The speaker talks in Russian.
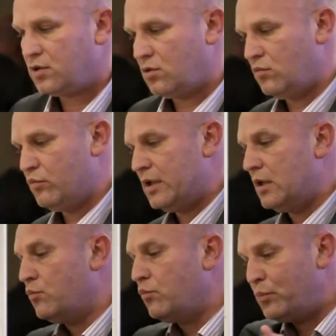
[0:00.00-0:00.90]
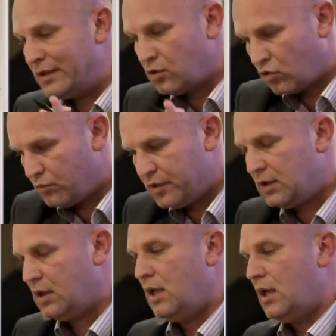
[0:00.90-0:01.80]
чтобы
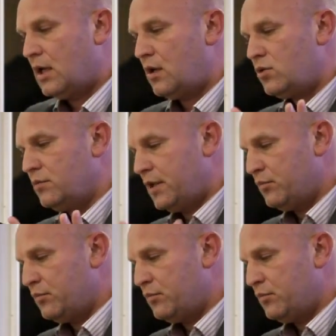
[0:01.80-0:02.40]
подробно, хорошим